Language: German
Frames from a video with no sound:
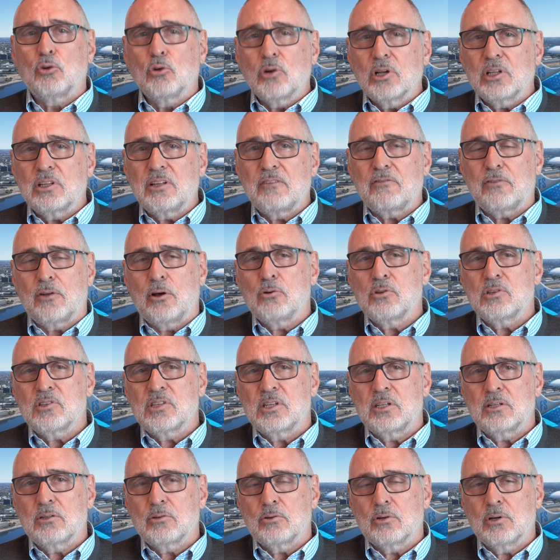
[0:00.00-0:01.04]
durch die Floats
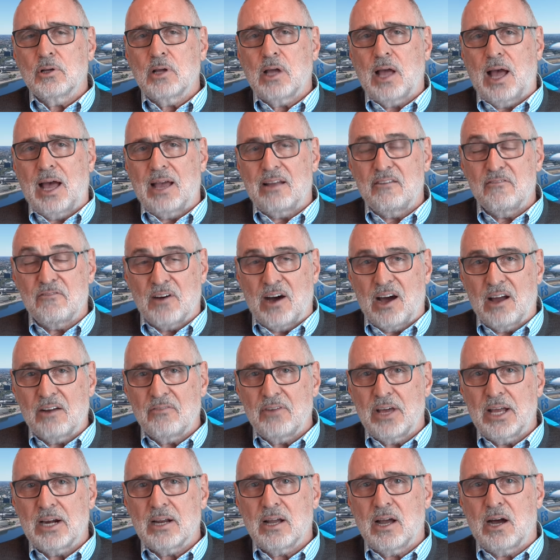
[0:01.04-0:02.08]
hindurch ein
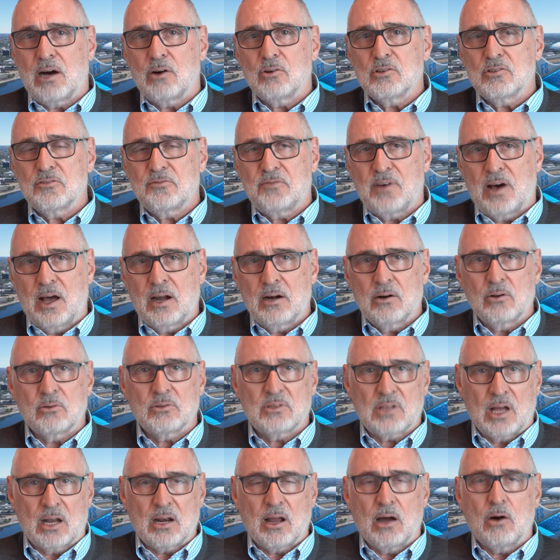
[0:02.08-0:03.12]
Fahrwerk ausfahren
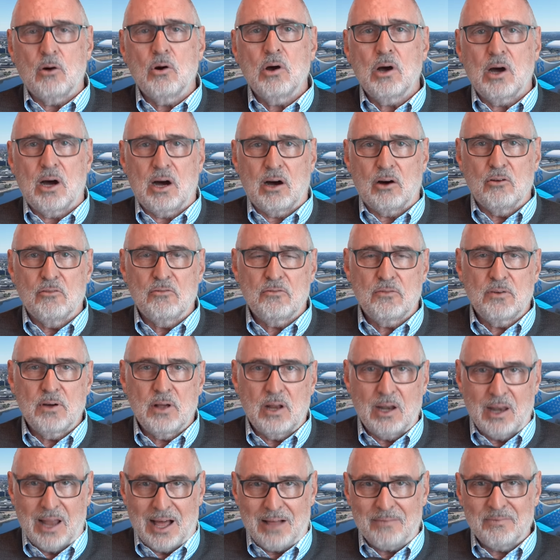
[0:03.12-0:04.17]
und dann auch auf
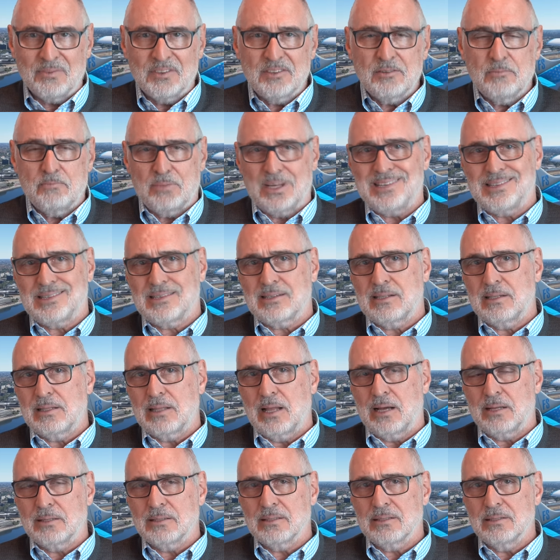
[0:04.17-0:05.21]
Landpisten
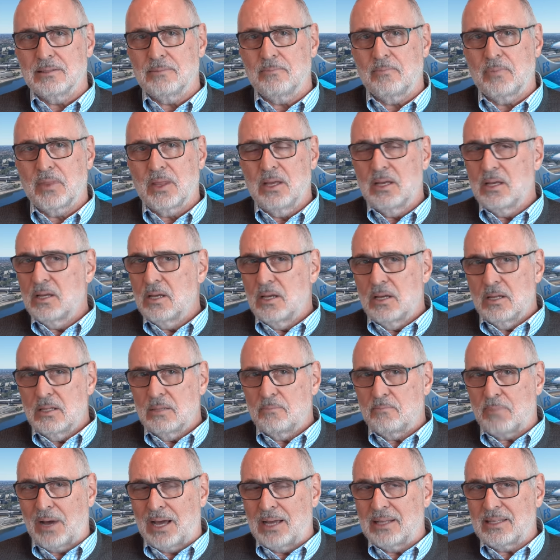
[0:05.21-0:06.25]
landen.
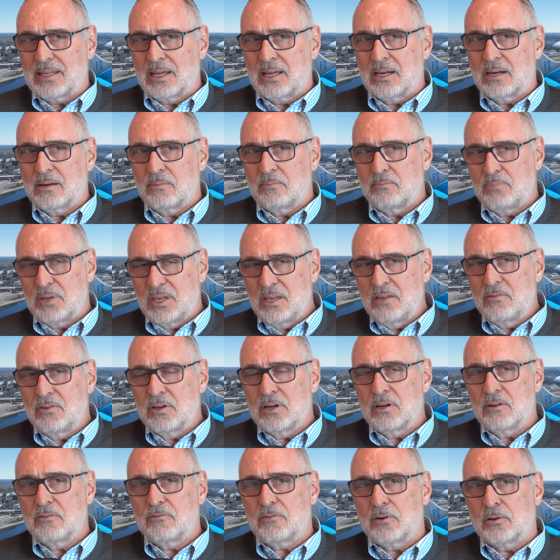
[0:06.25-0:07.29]
Bei der
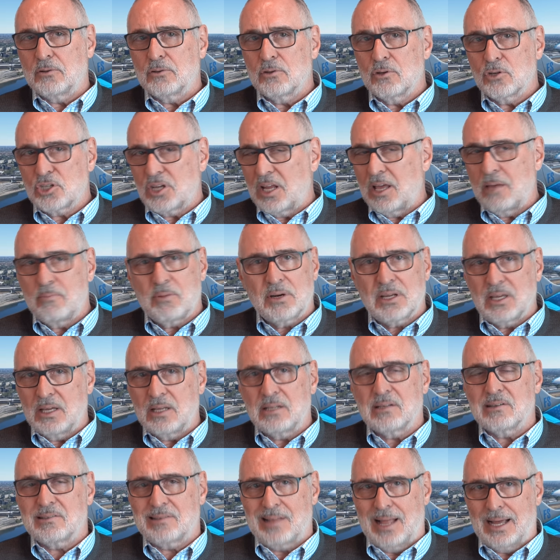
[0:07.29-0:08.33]
Beaver von Steber
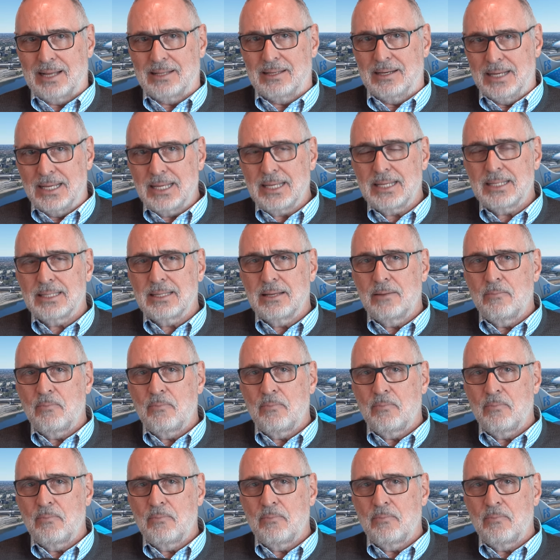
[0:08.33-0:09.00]
ging das leider nicht.